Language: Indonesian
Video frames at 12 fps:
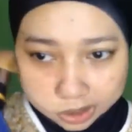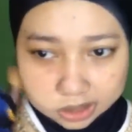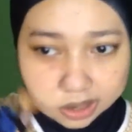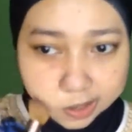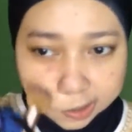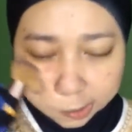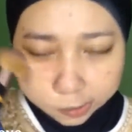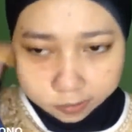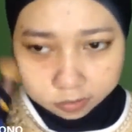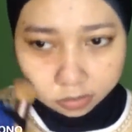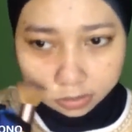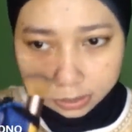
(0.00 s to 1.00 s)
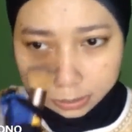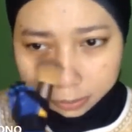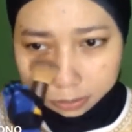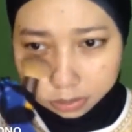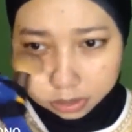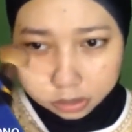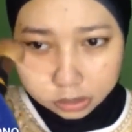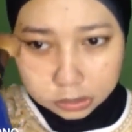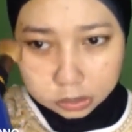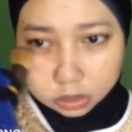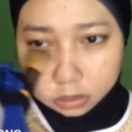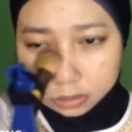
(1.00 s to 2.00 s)
ada yang
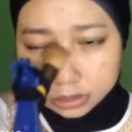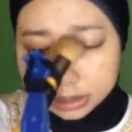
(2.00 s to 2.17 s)
medium